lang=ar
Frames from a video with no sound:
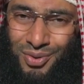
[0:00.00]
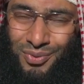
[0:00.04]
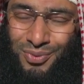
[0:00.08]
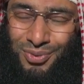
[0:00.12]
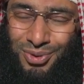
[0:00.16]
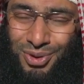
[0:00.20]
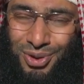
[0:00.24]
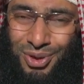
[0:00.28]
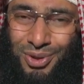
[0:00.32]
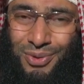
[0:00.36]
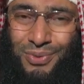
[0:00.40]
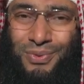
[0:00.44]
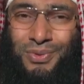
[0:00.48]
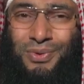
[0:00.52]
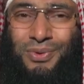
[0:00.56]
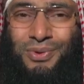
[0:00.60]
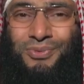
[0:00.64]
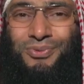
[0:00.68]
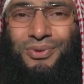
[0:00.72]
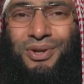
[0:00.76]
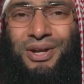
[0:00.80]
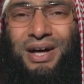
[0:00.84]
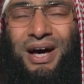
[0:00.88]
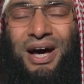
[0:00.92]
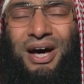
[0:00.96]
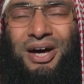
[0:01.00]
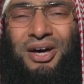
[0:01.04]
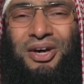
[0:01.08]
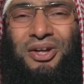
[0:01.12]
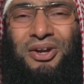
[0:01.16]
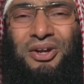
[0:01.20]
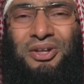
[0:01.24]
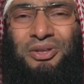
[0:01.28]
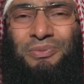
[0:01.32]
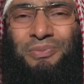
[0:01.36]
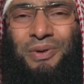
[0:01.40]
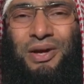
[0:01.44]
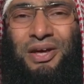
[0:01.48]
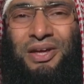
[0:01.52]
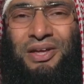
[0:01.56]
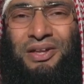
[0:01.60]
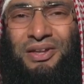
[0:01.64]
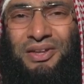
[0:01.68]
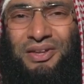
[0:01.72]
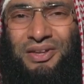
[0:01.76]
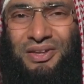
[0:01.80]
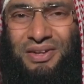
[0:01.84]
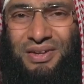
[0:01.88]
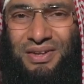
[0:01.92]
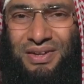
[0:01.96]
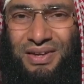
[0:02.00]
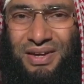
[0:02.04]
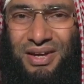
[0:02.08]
فنقول في الاخره اطمئن